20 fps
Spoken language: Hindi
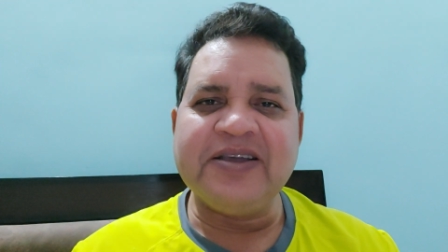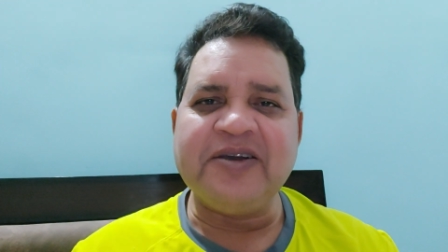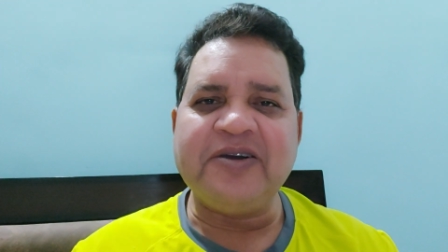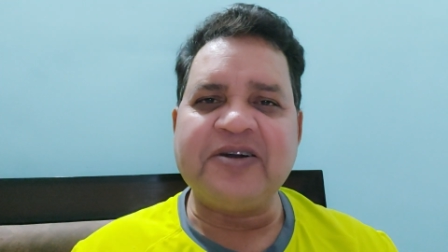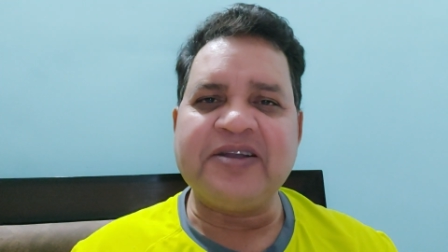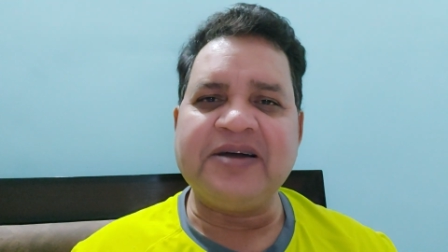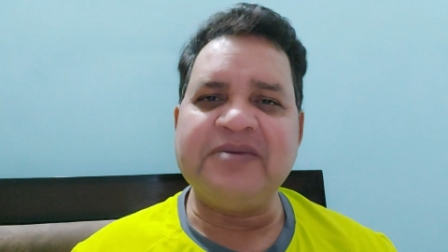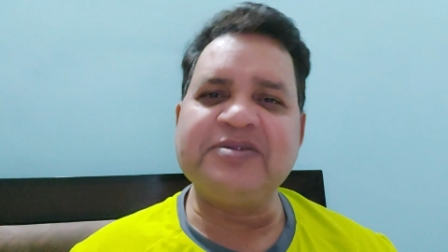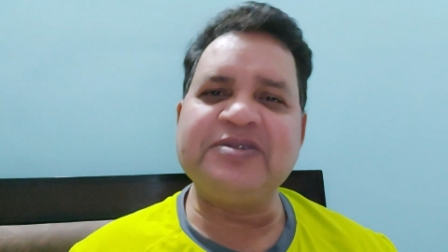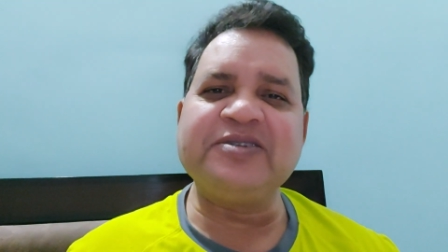
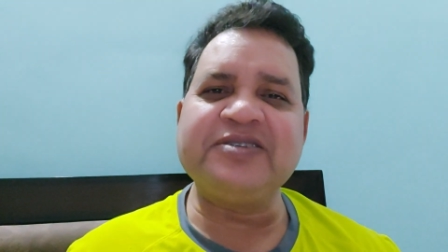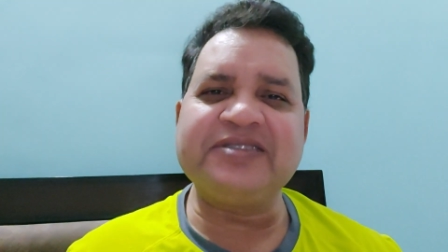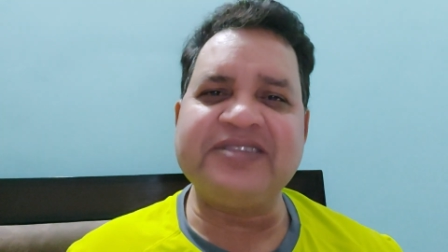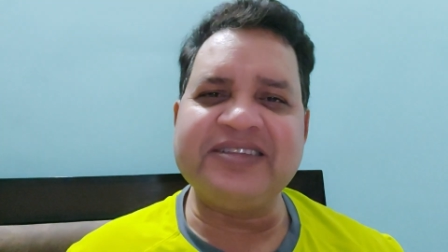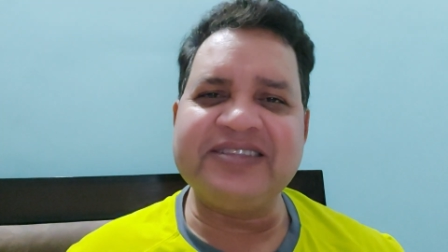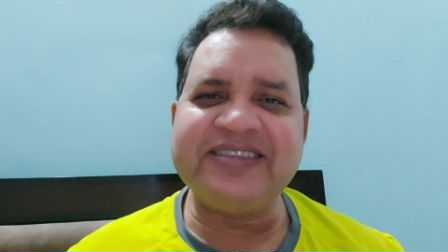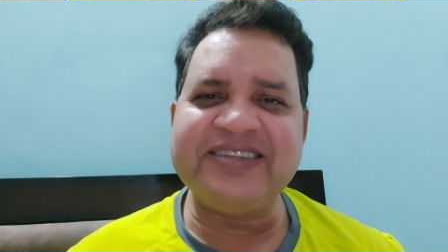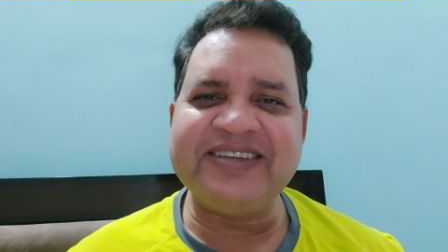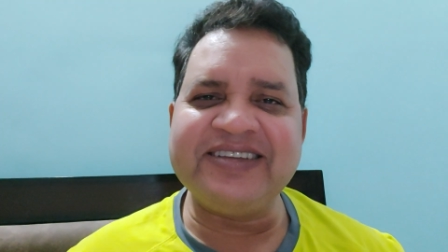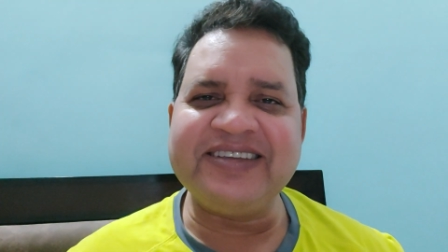और हम
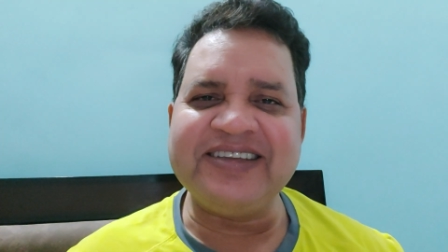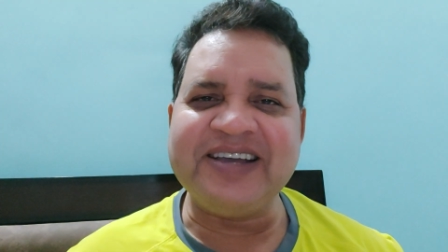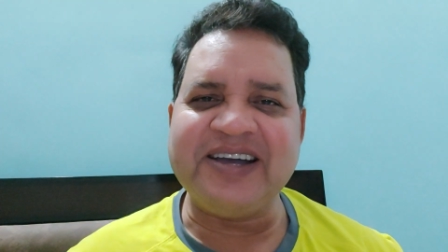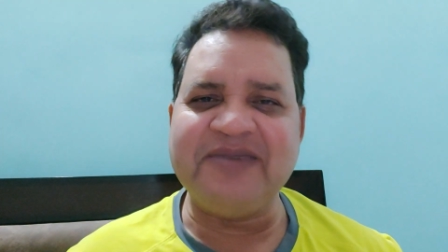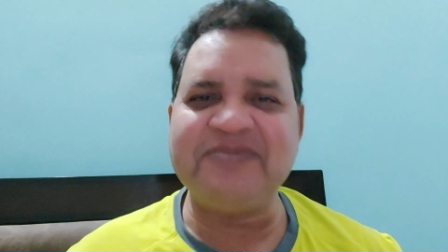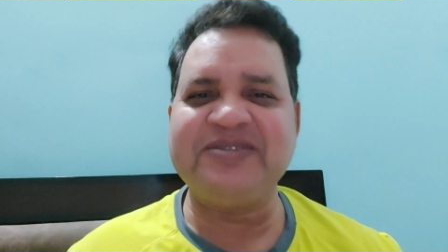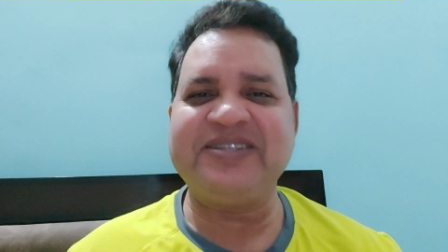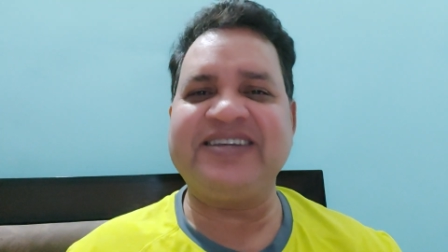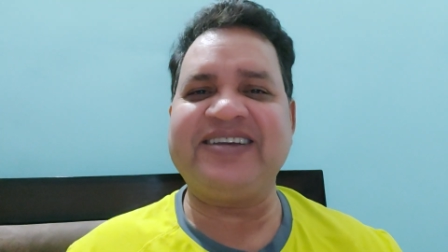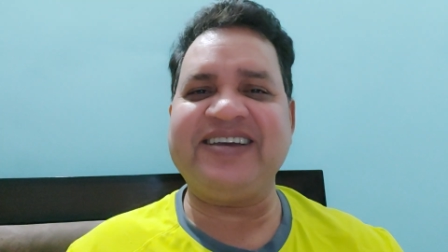सोचते थे कि
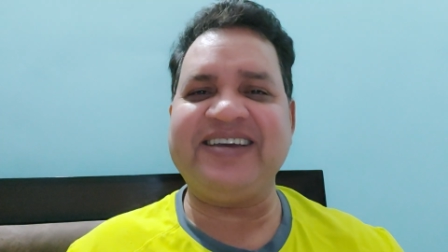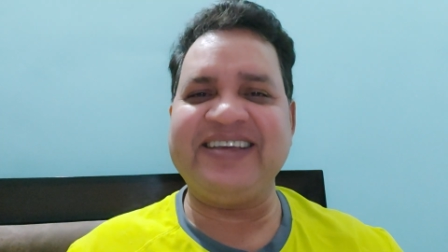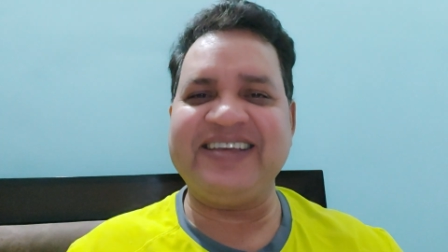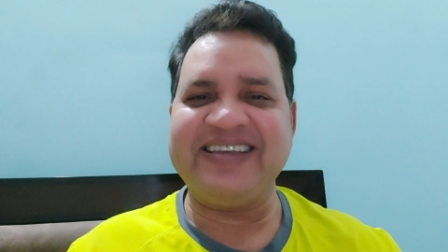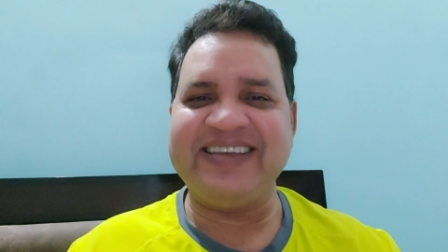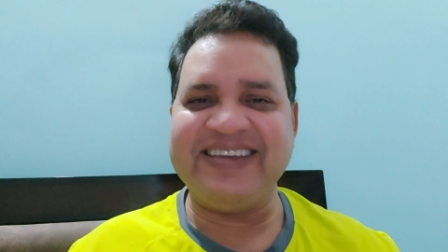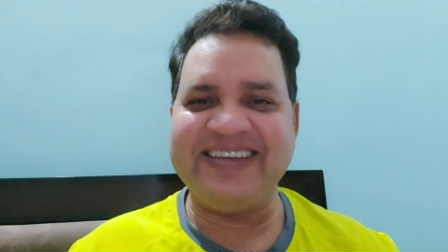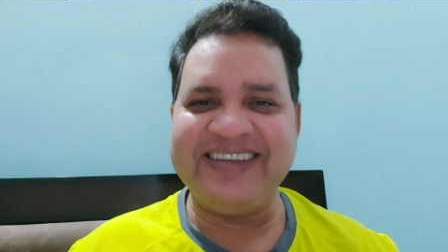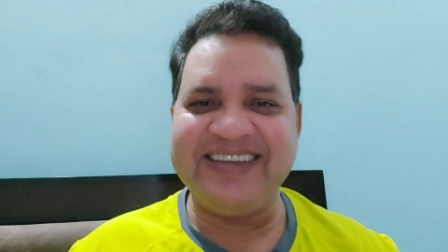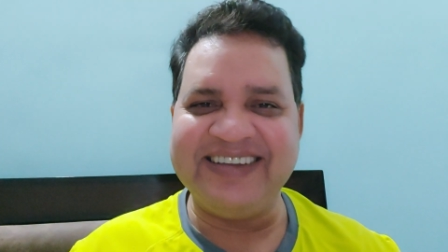हम
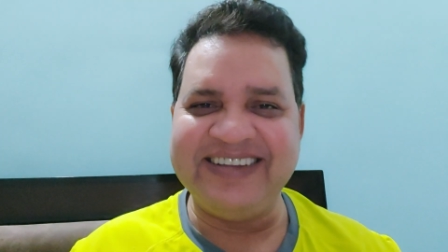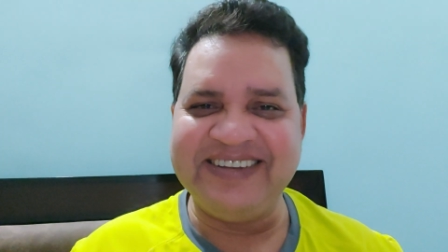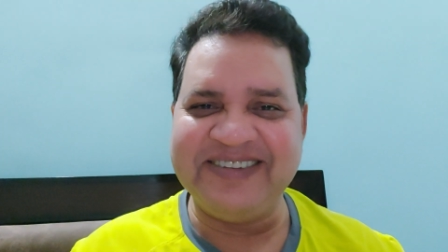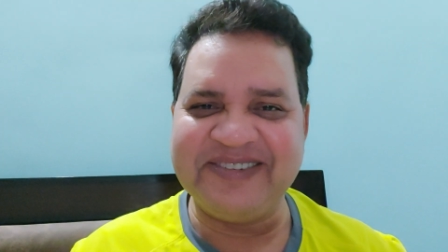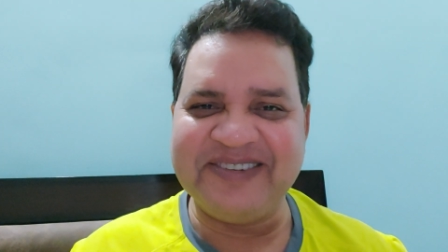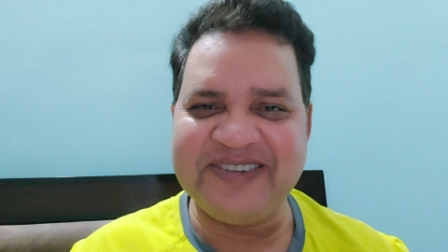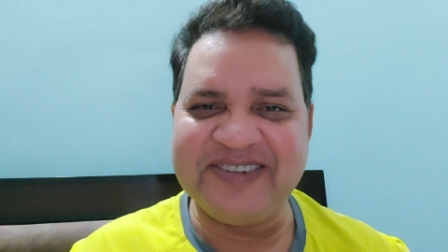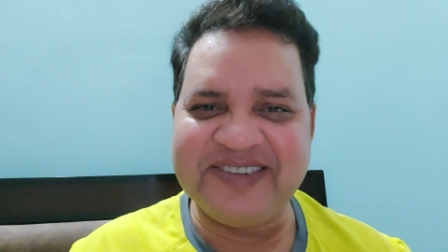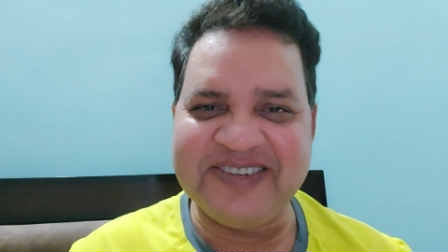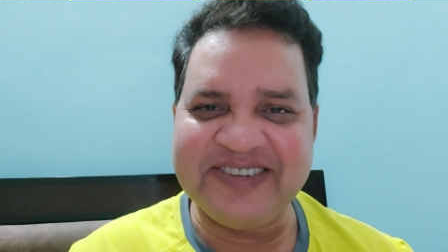सिखाएंगे ये
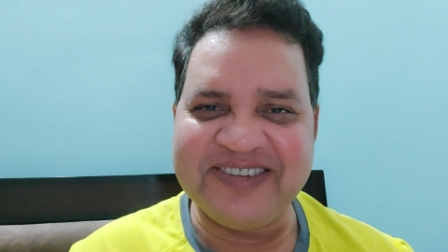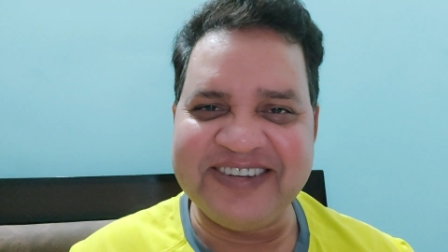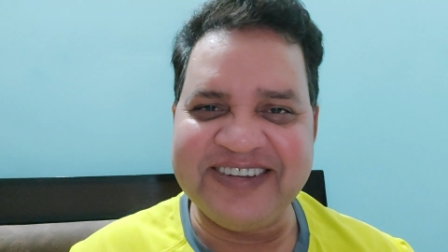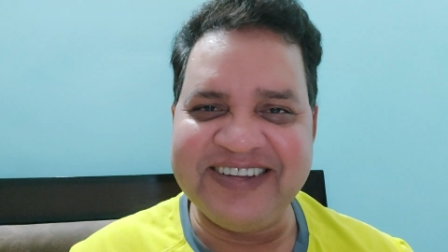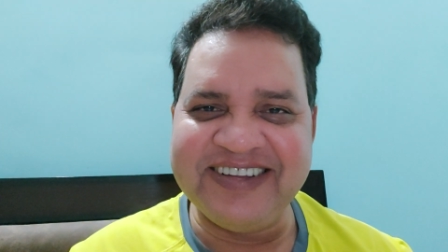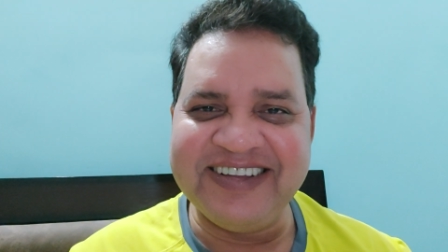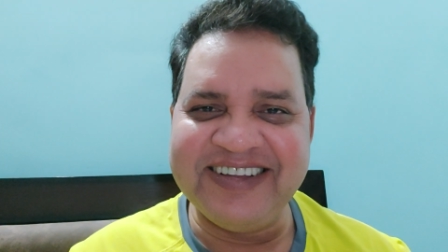लोगों को